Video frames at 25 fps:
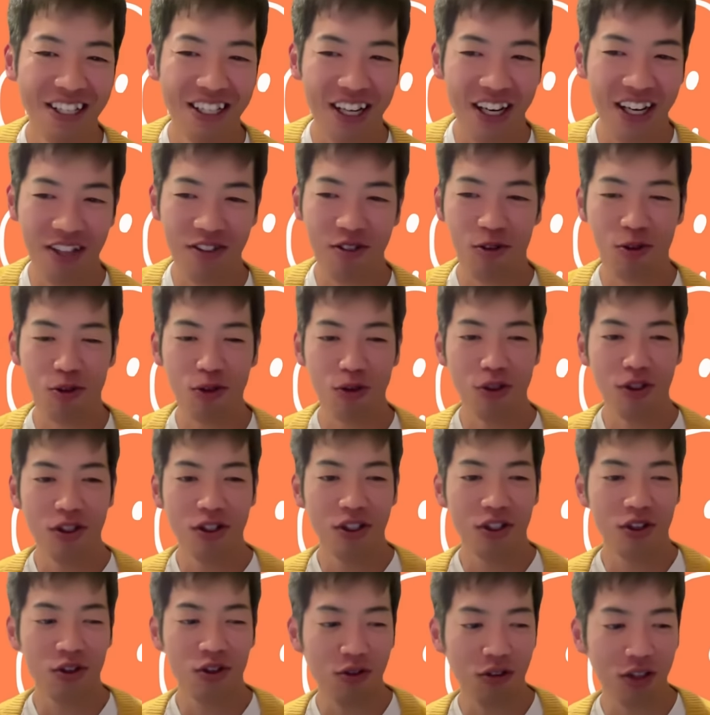あの、
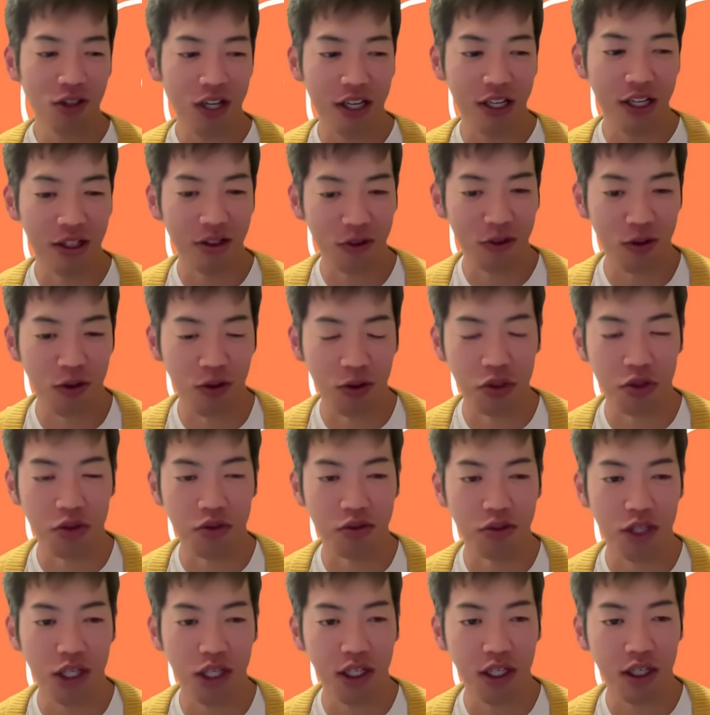今回のそ
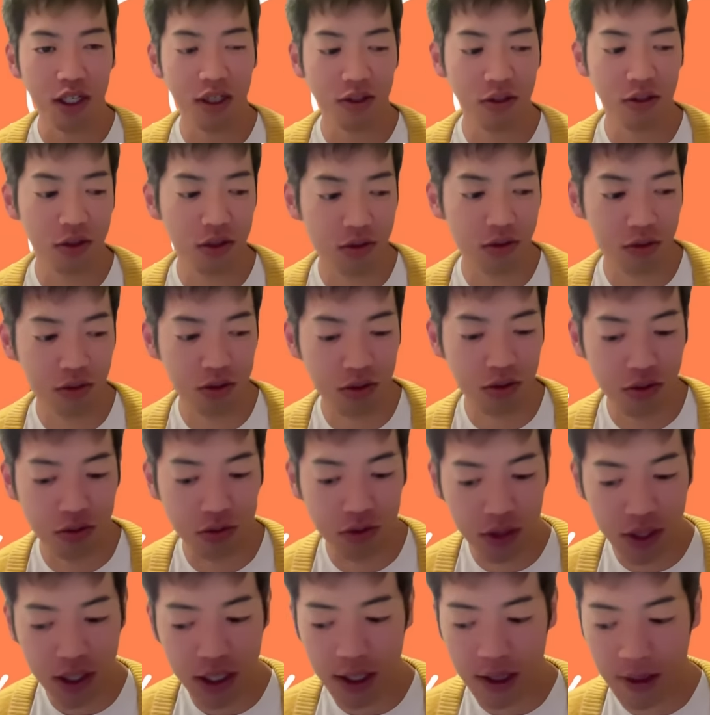の裏金の騒
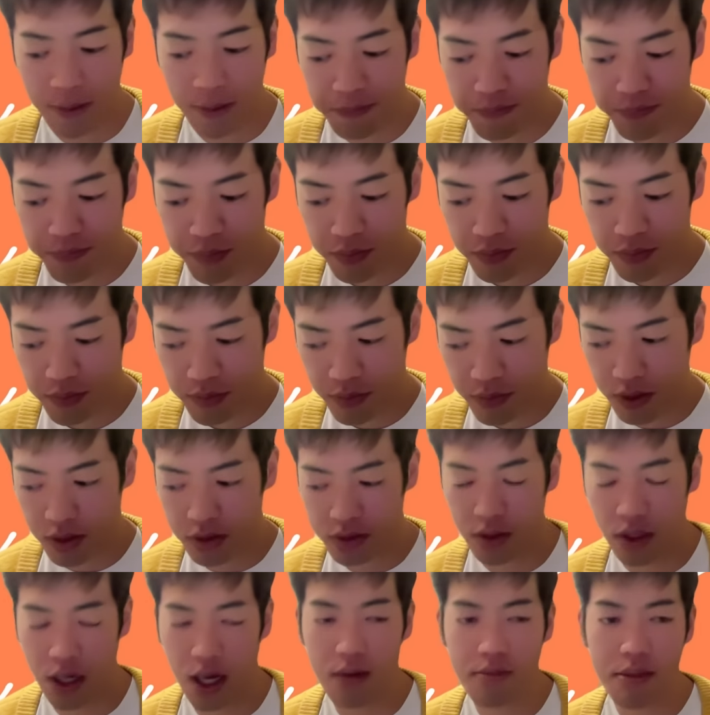動で、
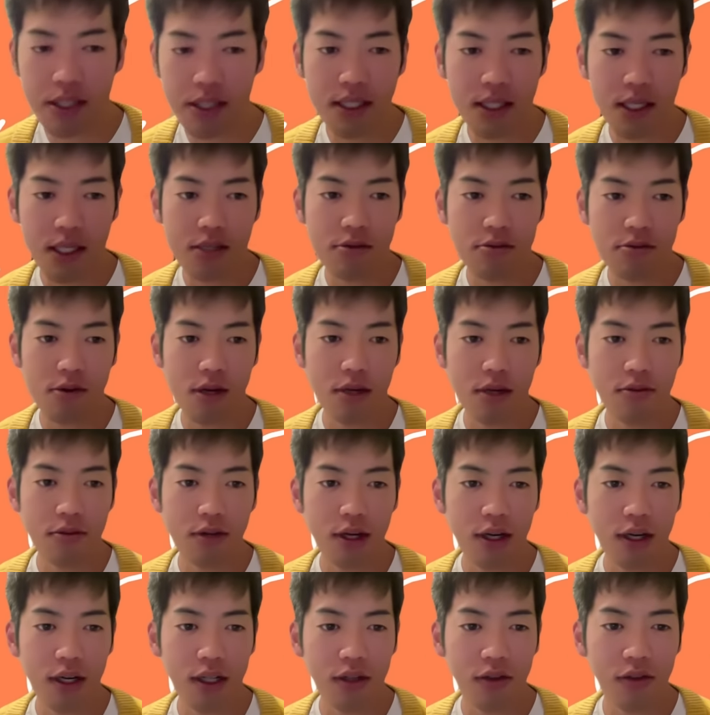その安倍さんは
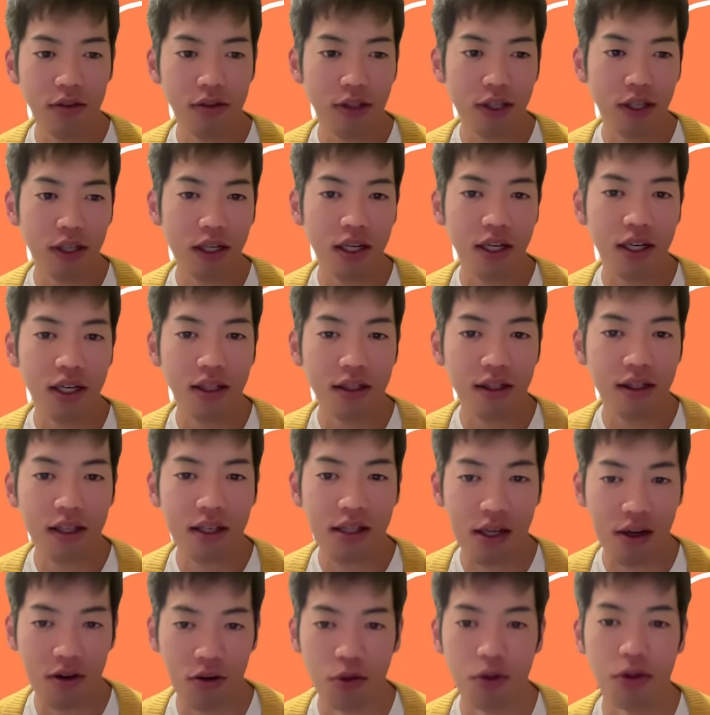裏金と戦っ
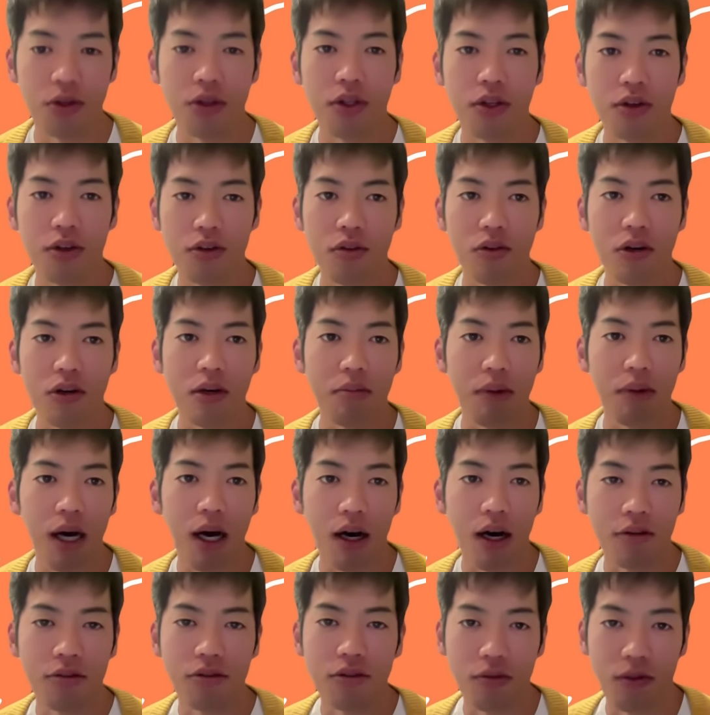てた論っていうのが、ま
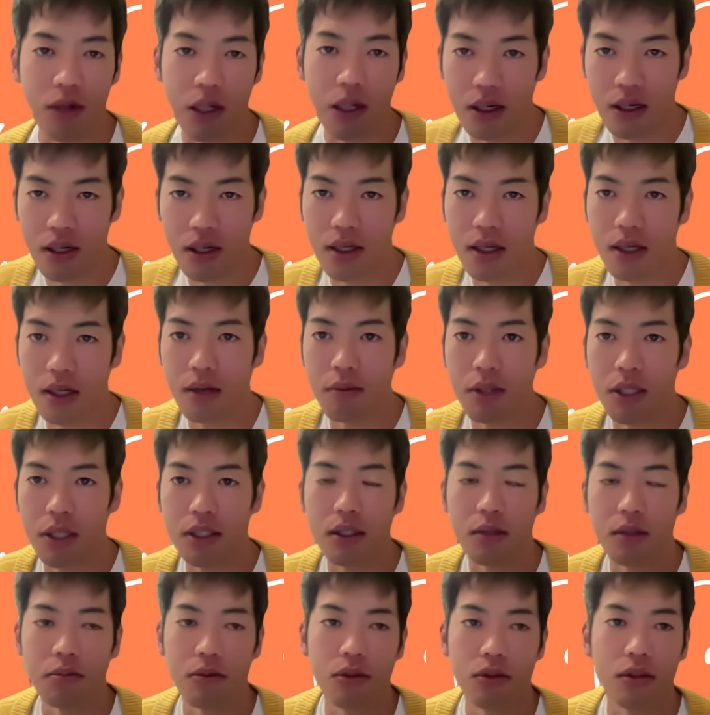ああるのは、え皆
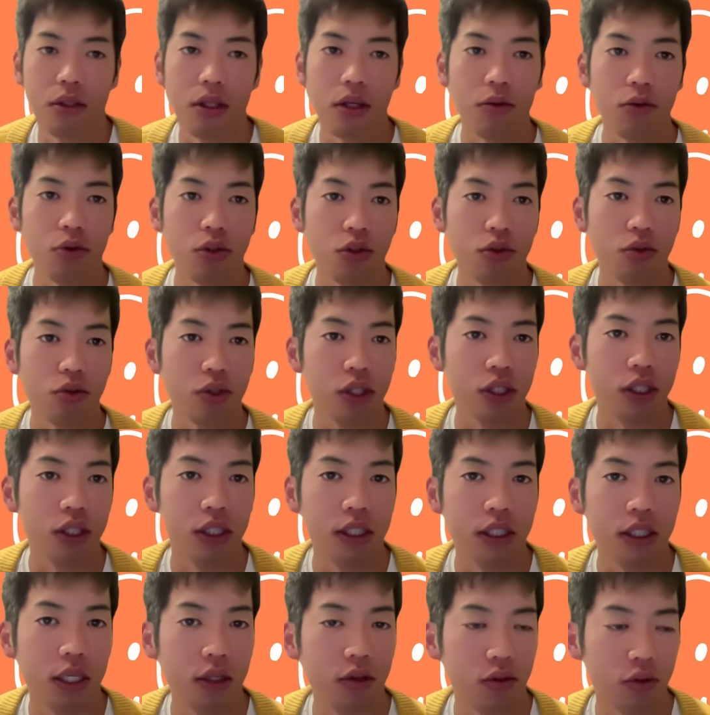さんもすでにご承
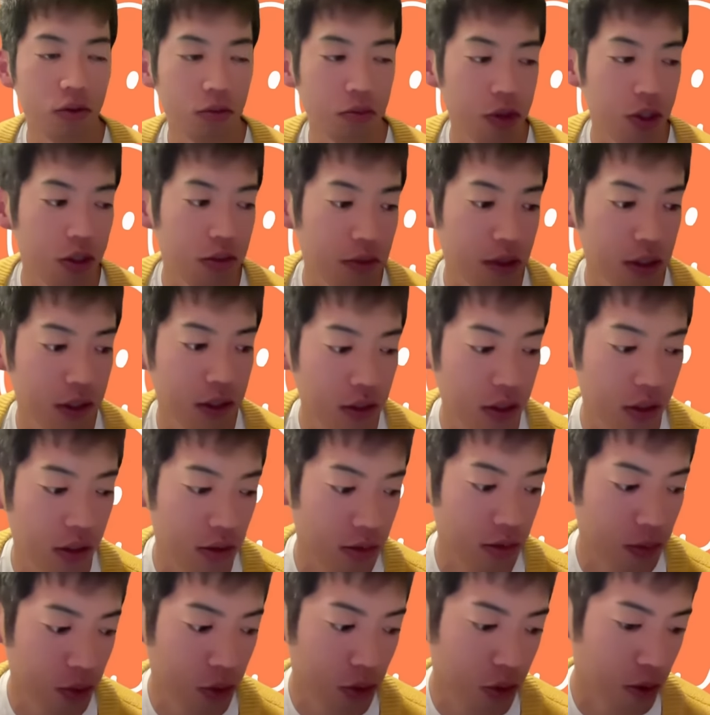知だと思いますけ
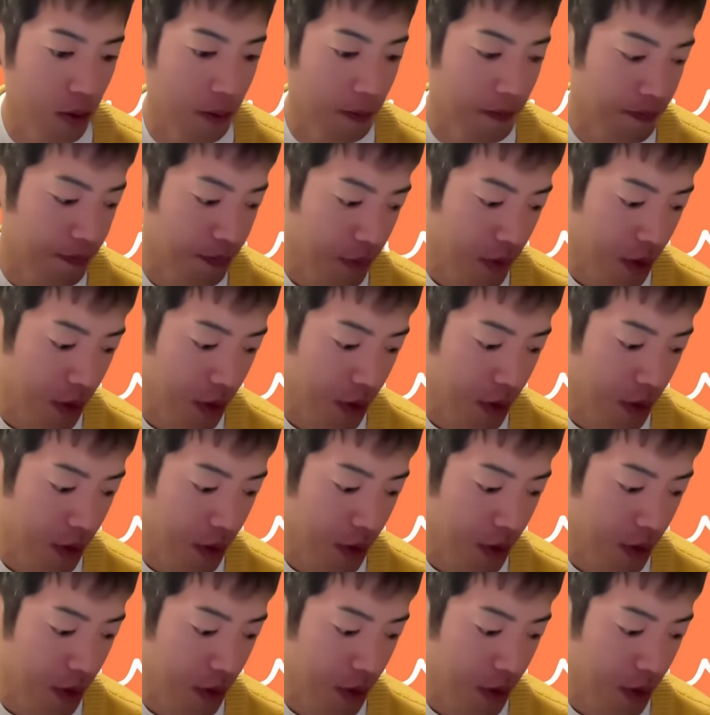ども、